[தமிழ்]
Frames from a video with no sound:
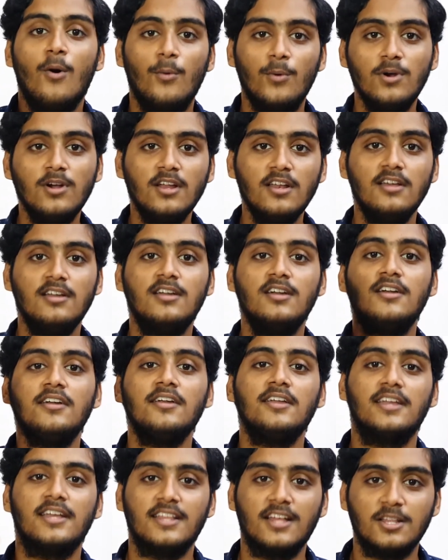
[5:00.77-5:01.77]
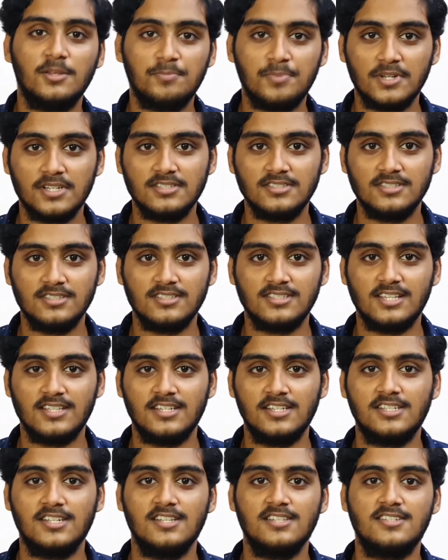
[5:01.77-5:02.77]
உங்களுக்கு ஏதாவது பர்சனல்
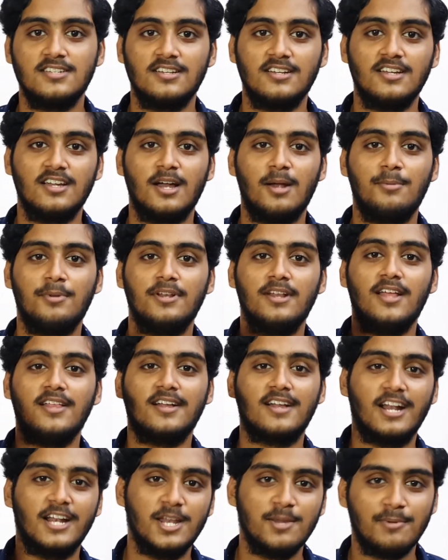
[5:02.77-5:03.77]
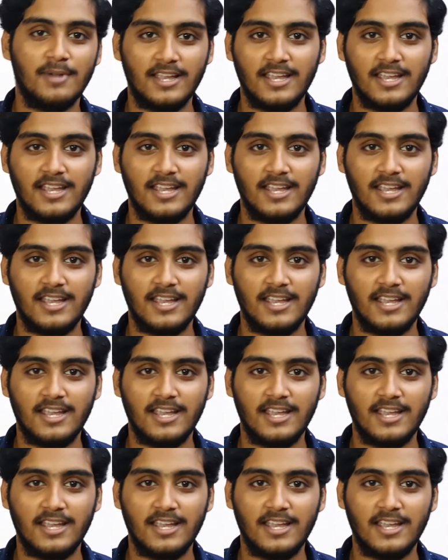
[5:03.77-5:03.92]
சஜஷன்ஸ் இருக்குது அப்படின்னா அதை கண்டிப்பாக